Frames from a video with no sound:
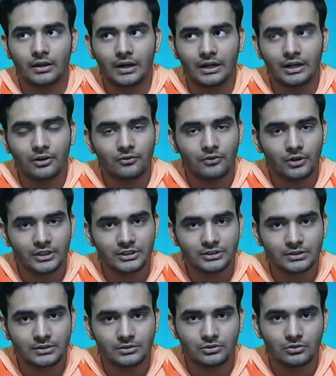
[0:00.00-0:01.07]
रेंडर
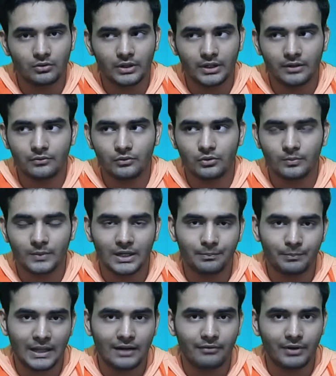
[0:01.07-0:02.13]
फॉरेस्ट जो है वो
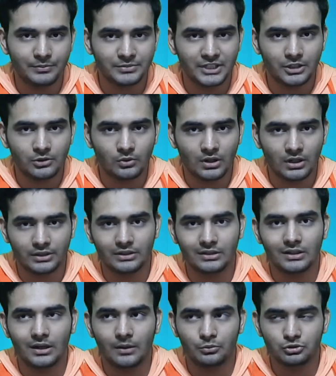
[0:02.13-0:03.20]
मतलब पहले वेबसाइट हुआ करती
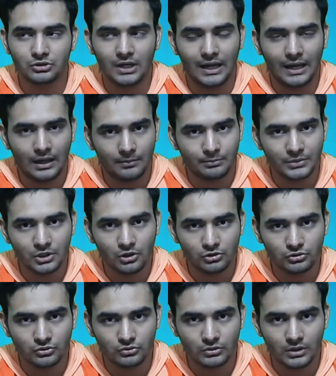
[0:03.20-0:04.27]
थी अब उसका ऐप भी
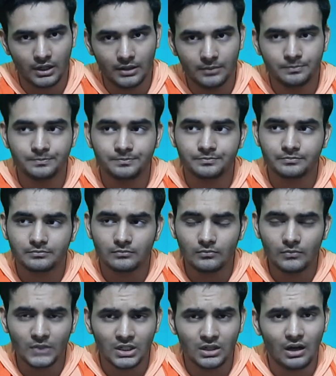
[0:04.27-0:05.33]
लॉन्च हो चुका है
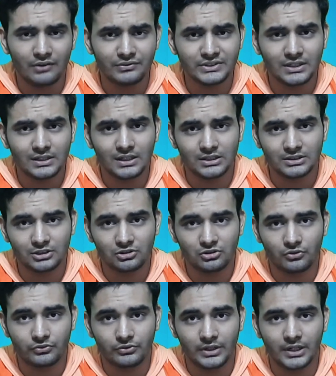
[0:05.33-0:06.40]
काफ़ी ज़्यादा अच्छा
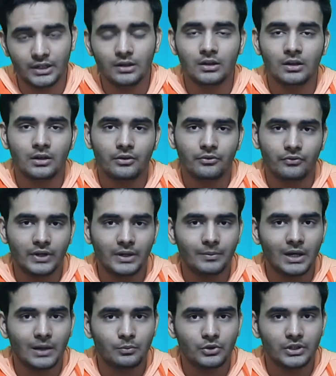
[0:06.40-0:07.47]
सॉफ्टवेयर है फ्री
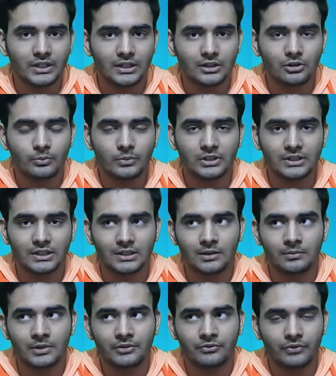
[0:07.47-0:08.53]
में आपको ये देखने को मिल
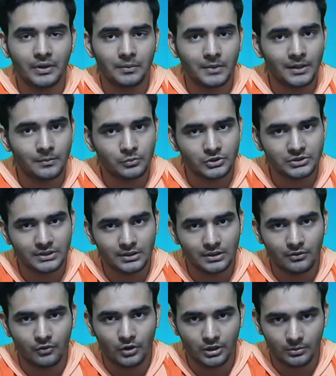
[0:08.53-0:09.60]
जाता है बट फ्री में आपको इसके
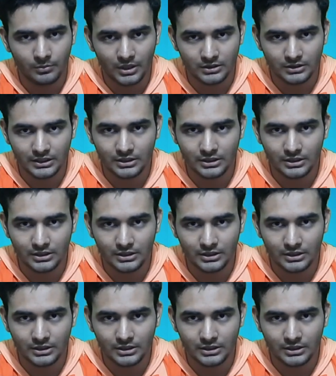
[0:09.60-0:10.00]
अंदर वाटर मार्क